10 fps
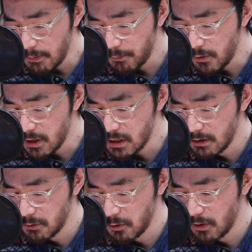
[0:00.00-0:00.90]
がポンタ
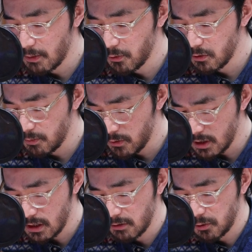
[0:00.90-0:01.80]
さんの動画僕の
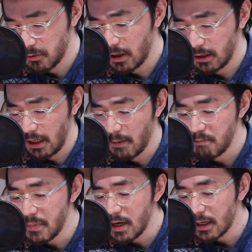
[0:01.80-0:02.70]
ポンタさんの動画が
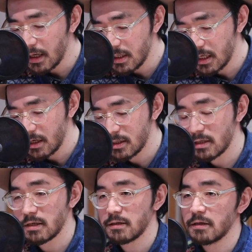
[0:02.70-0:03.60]
何万回再
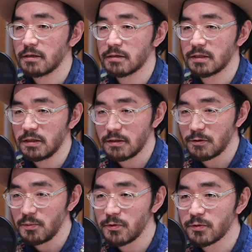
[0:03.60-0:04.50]
生されたってちっ
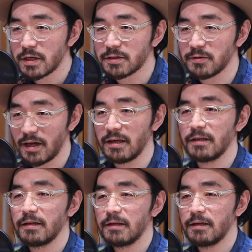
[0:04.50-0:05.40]
とも嬉しくな
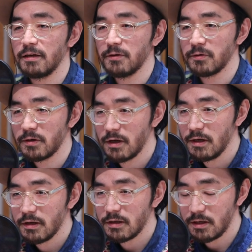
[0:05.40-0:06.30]
いっていう
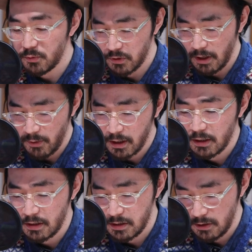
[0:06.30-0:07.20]
気分なわけ
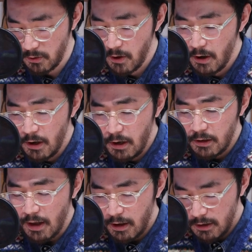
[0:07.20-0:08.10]
ですよ。
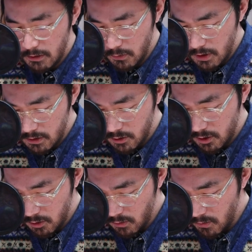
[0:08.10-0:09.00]
だとにかく
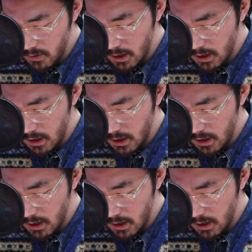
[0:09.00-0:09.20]
不法を